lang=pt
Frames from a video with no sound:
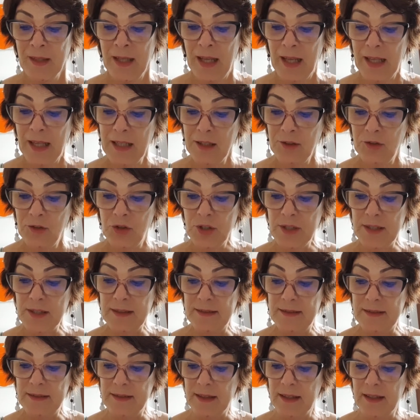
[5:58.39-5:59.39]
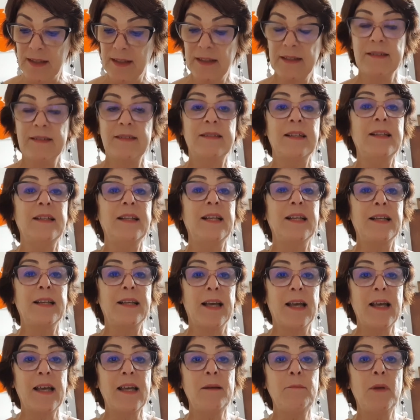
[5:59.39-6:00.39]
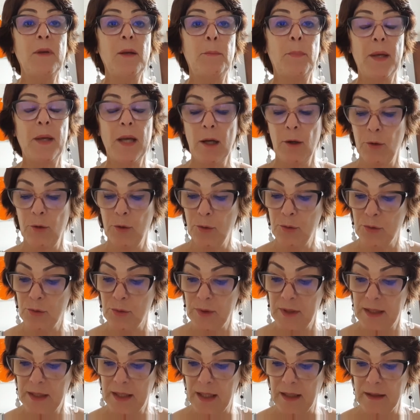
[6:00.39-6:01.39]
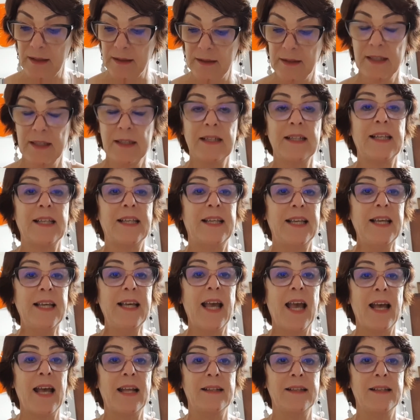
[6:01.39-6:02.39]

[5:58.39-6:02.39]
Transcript: ele disse: Se ninguém me pergunta que é